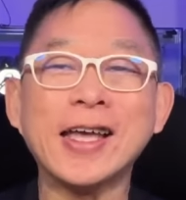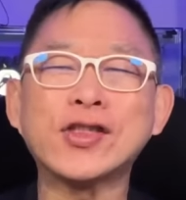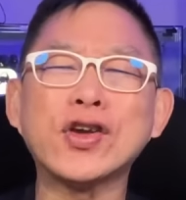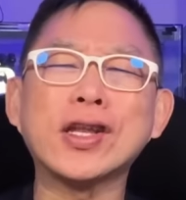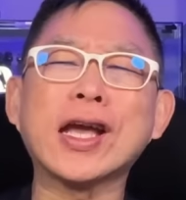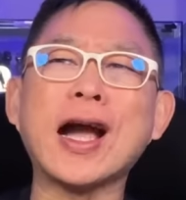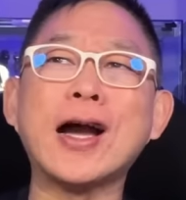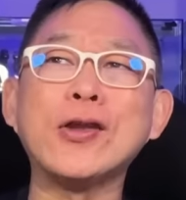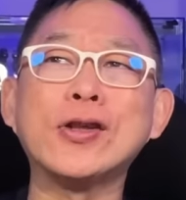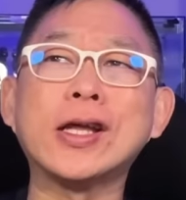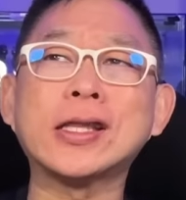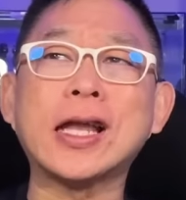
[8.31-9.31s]
Ito yung
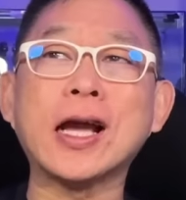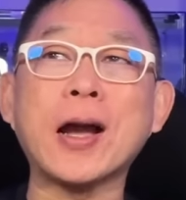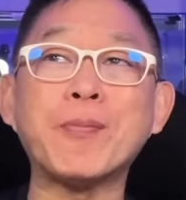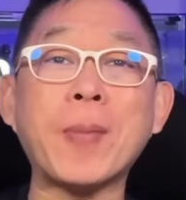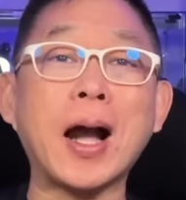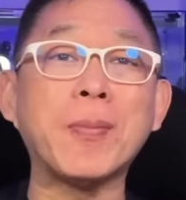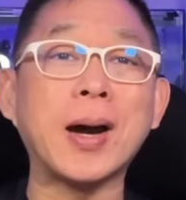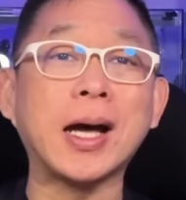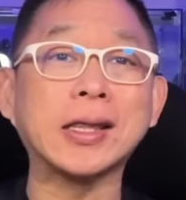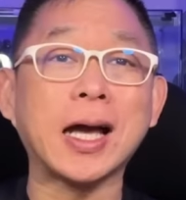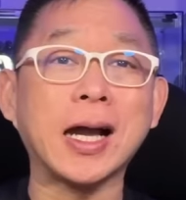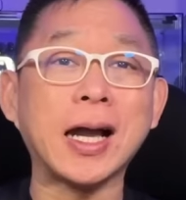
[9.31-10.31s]
regalo na talagang
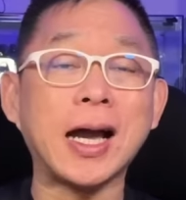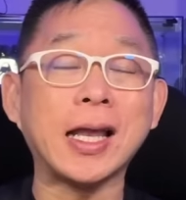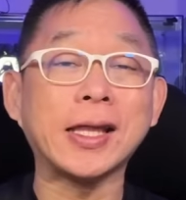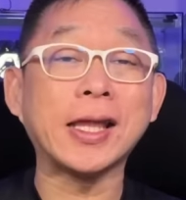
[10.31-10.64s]
pangmatagalan